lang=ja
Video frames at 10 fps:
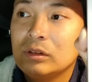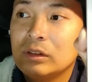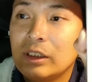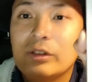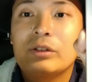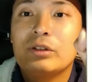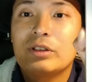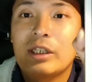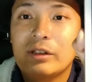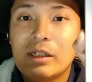
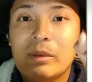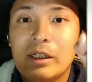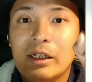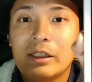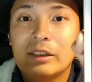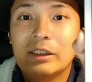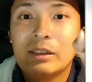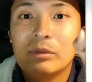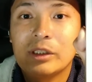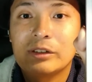190円ぐらいまで上がってきて
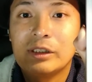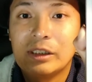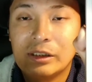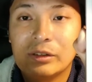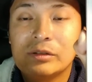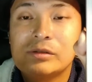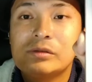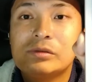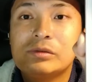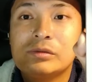もおかしくないかなと。
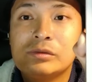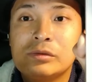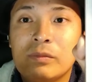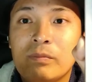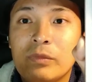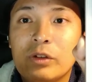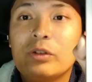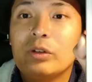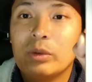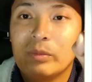いうふう
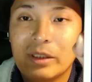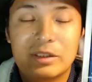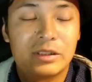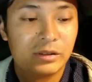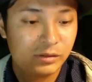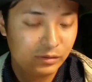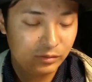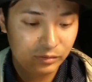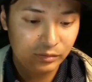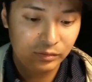に思います。
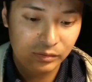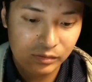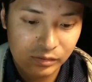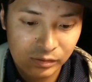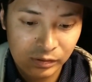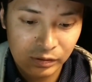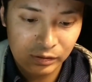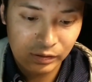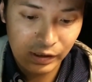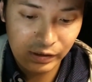
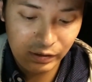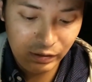はい。